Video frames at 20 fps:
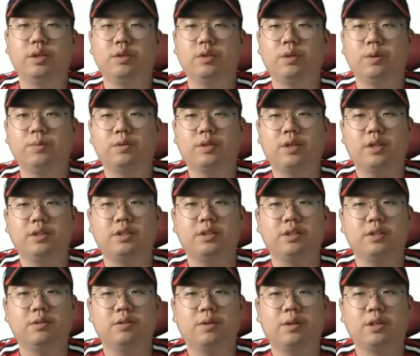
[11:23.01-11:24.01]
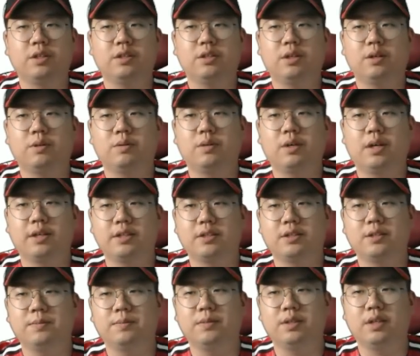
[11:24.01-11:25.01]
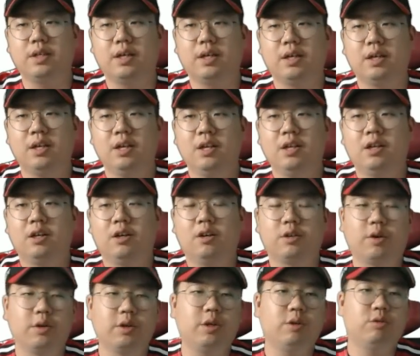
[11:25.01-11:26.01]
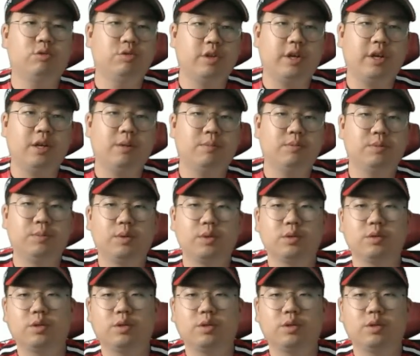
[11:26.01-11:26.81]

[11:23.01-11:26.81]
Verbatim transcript: 인터뷰까지 확인을 하고 가겠습니다. 어, 경기 후에 문보경